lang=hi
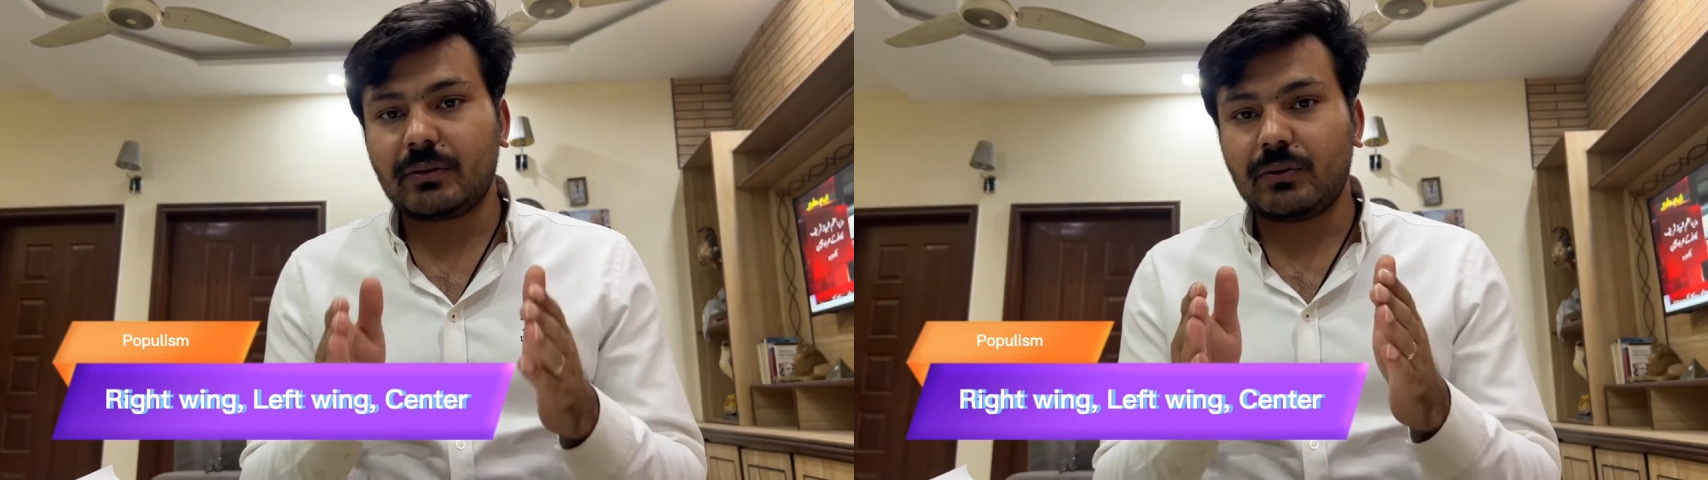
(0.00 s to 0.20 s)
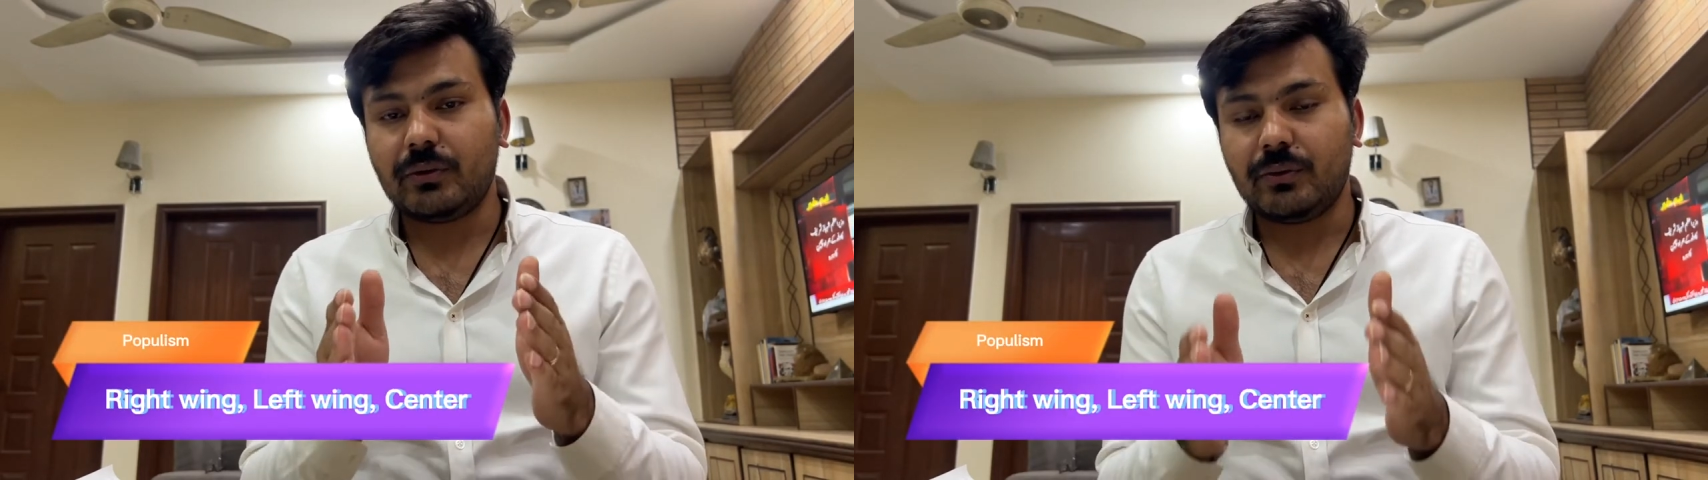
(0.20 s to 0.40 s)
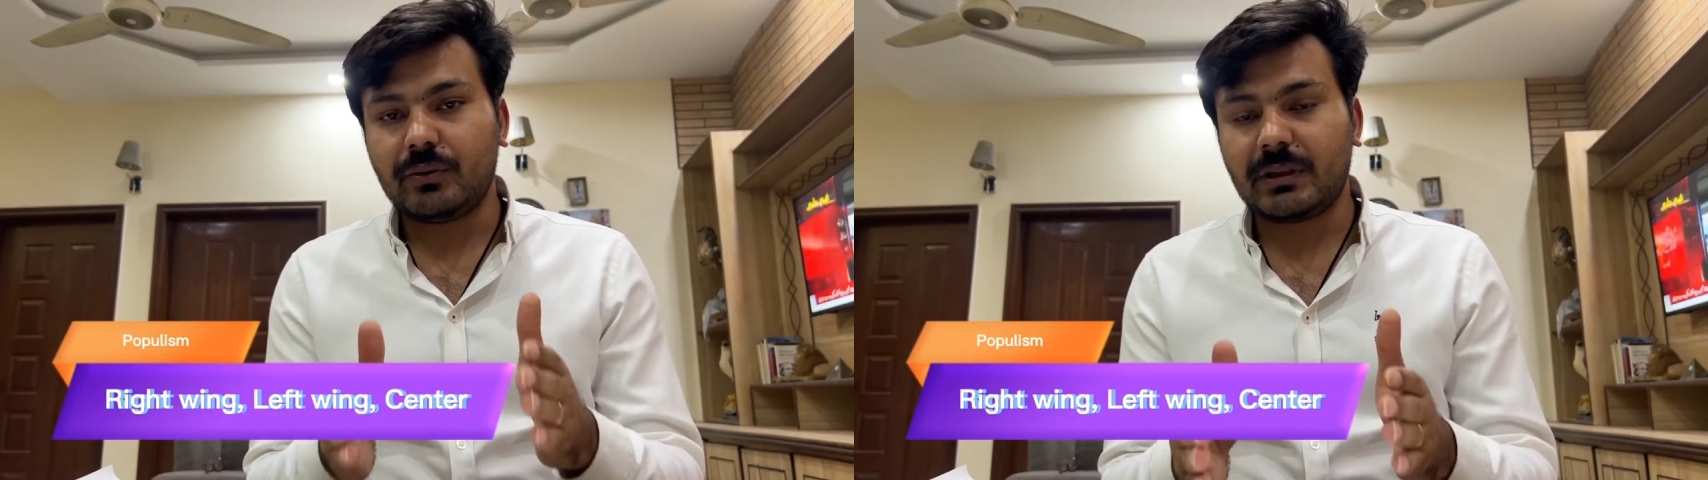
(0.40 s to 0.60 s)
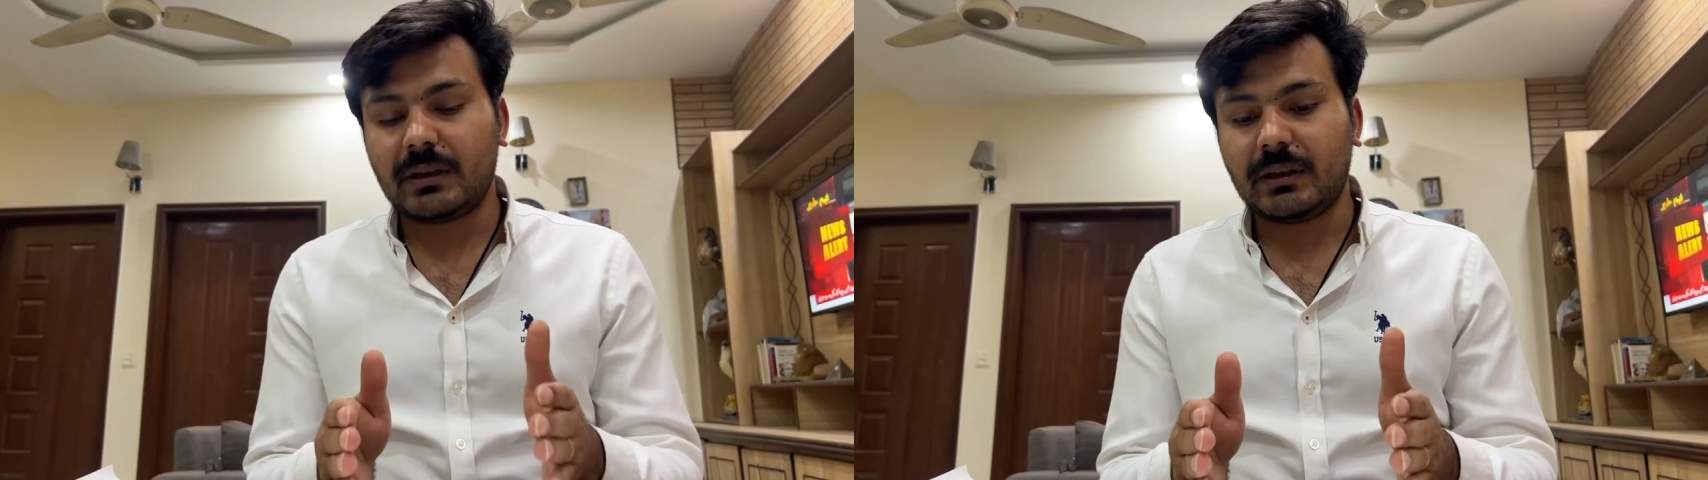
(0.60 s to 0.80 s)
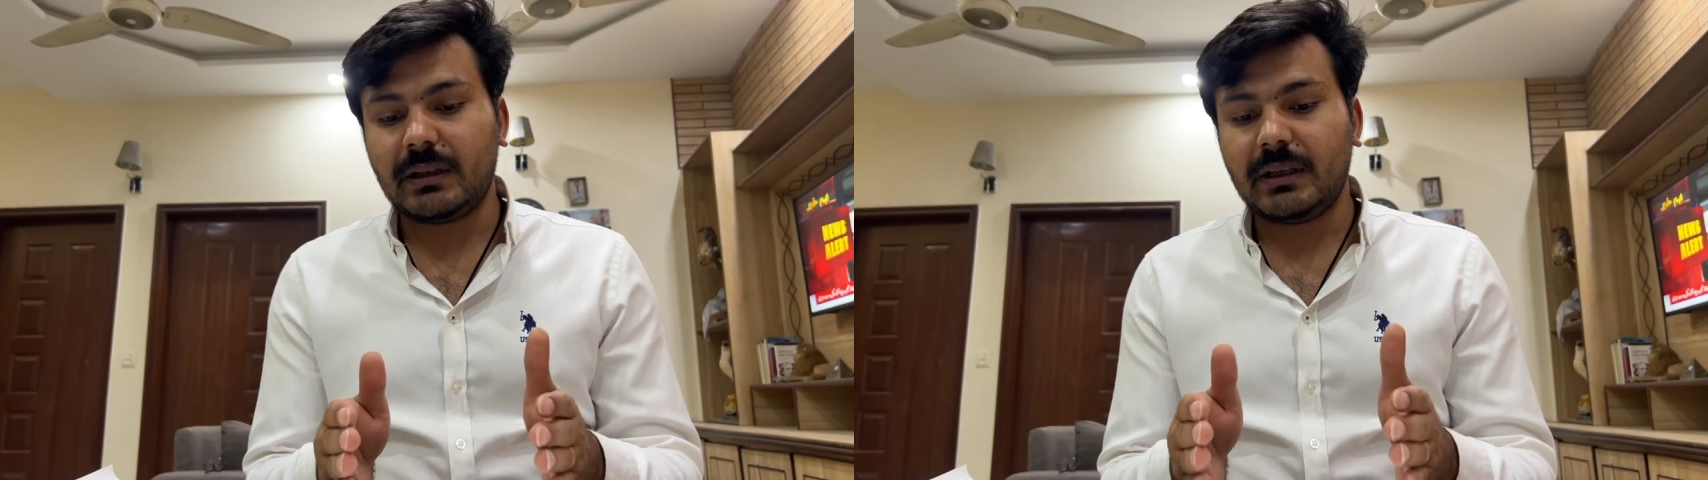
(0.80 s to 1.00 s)
को यूज़
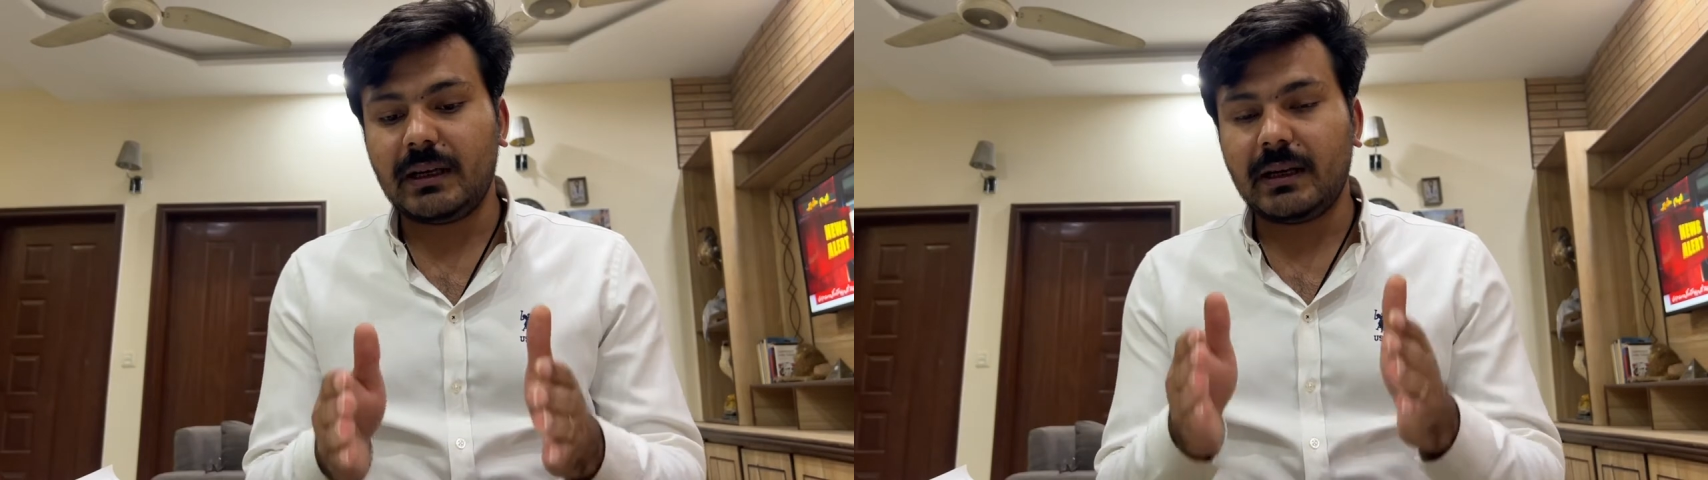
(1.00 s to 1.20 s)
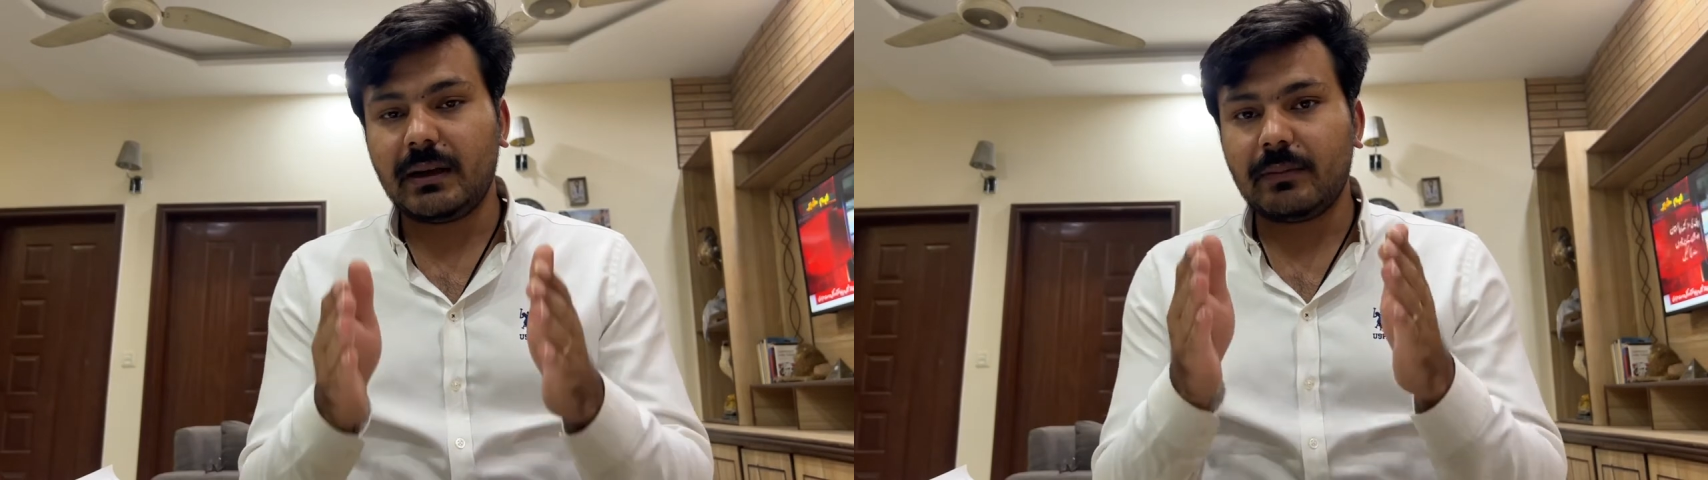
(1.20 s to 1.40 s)
करती है